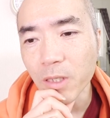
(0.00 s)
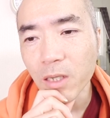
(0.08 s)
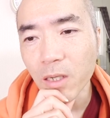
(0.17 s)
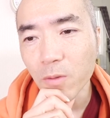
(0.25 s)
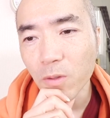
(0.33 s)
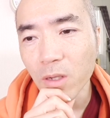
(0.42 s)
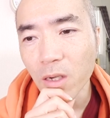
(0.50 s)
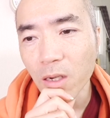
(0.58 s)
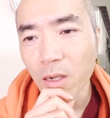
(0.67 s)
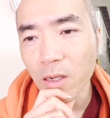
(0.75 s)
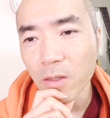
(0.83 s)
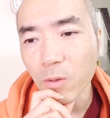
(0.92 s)
み換えとか
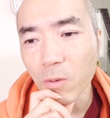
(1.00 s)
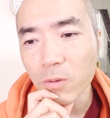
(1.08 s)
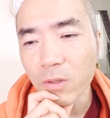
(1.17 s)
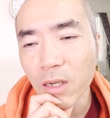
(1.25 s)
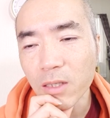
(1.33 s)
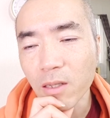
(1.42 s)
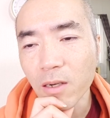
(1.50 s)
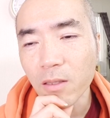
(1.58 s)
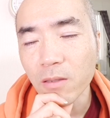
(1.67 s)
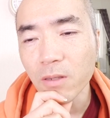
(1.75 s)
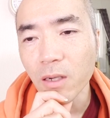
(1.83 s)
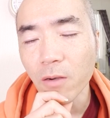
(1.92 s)
がどのぐらいされ
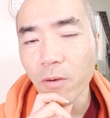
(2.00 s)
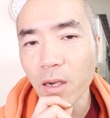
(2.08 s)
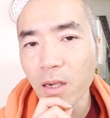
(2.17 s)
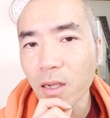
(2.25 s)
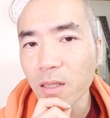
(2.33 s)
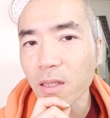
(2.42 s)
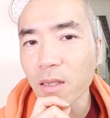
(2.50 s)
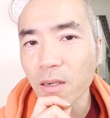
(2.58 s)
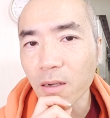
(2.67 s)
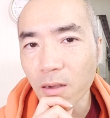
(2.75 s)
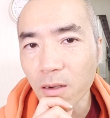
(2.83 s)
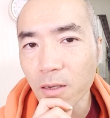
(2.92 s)
てるかが分かんない
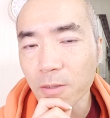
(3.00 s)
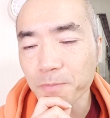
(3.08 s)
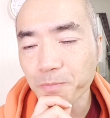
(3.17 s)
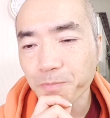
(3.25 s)
から